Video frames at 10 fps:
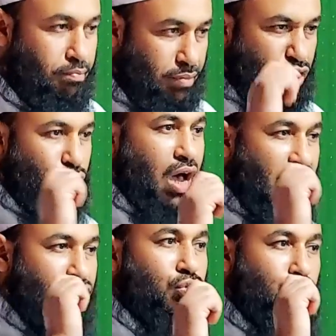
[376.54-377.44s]

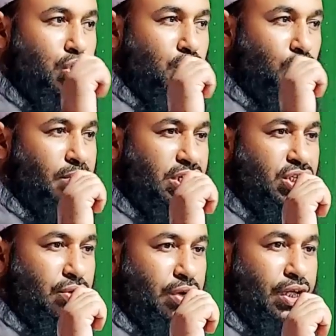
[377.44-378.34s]
মিসওয়াক যদি সে কোনো
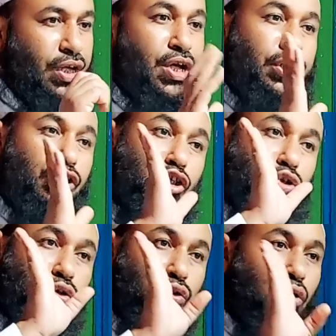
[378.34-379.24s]
মানছে করে যে
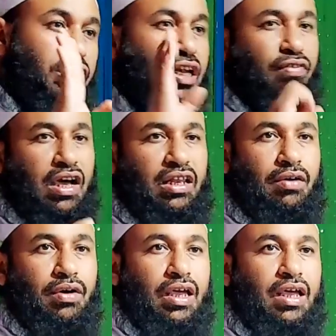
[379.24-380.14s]
সত্তরটা ফায়দা
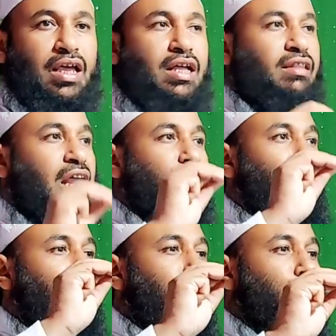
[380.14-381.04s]
হয় তার
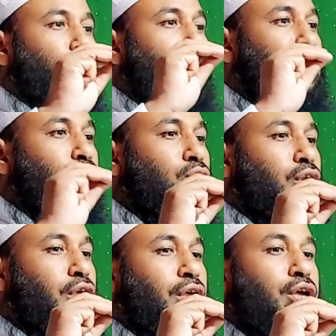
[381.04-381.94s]
তনে সব
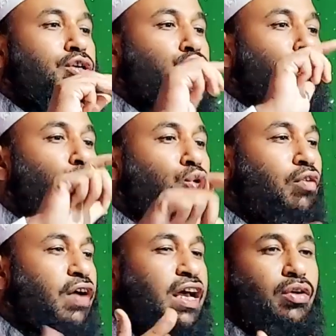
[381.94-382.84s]
তনে ছোটো
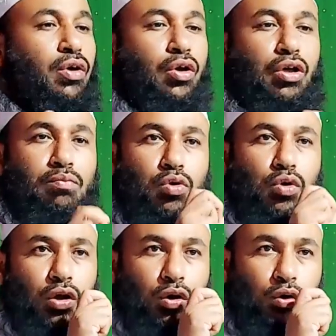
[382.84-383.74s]
ফায়দা হইল কি
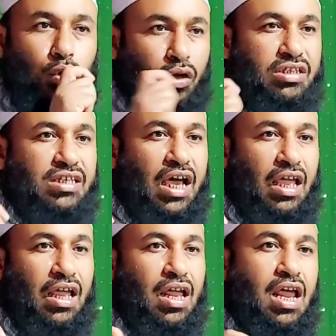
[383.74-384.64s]
মুখর গন যায়
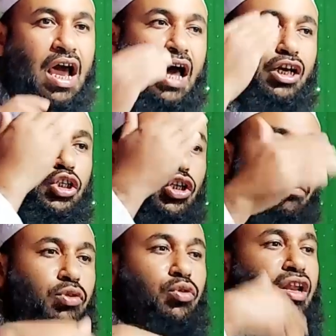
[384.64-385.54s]
আর সব
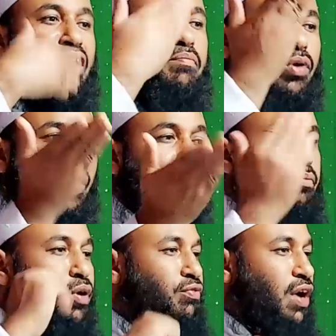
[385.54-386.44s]
তনে বড়
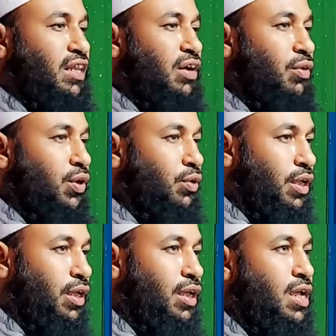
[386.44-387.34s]
নম্বর ফায়দা হইল
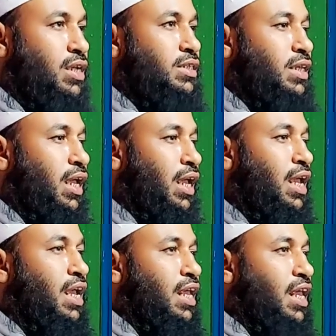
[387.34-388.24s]
কি যে
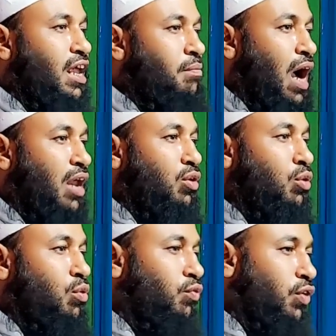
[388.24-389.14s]
ইমানের
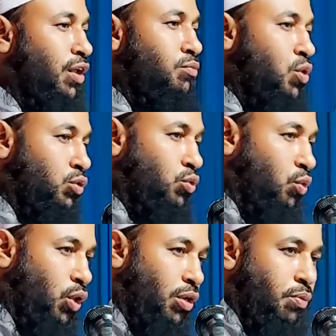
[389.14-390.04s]
উপরে মত
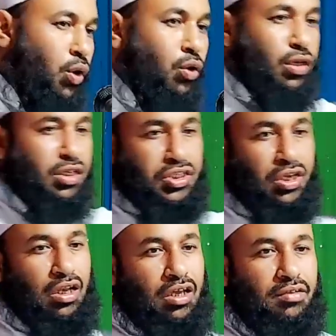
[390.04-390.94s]
ওইব
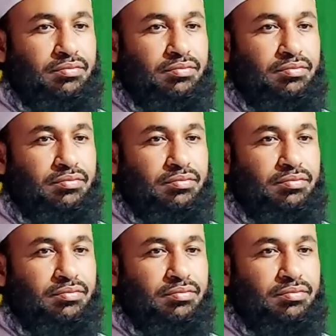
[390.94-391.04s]
ইনশাল্লাহ